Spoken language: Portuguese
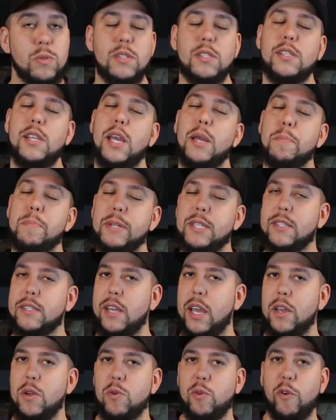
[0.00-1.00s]
sempre
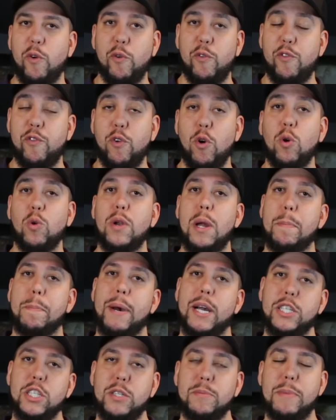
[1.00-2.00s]
sem o, o fogo na
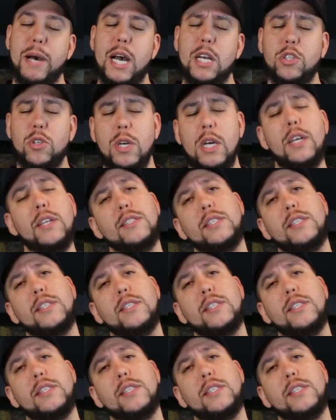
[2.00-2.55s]
parte de baixo.